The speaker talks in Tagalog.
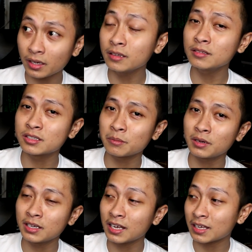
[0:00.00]
and sa
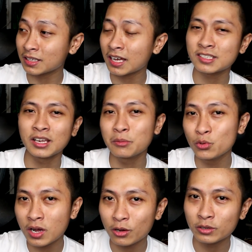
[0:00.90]
mga
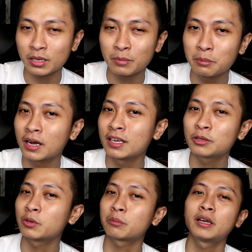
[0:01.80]
nakasalamuha ko na ibang mga
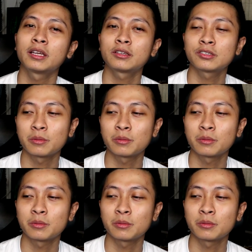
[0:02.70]
network marketers,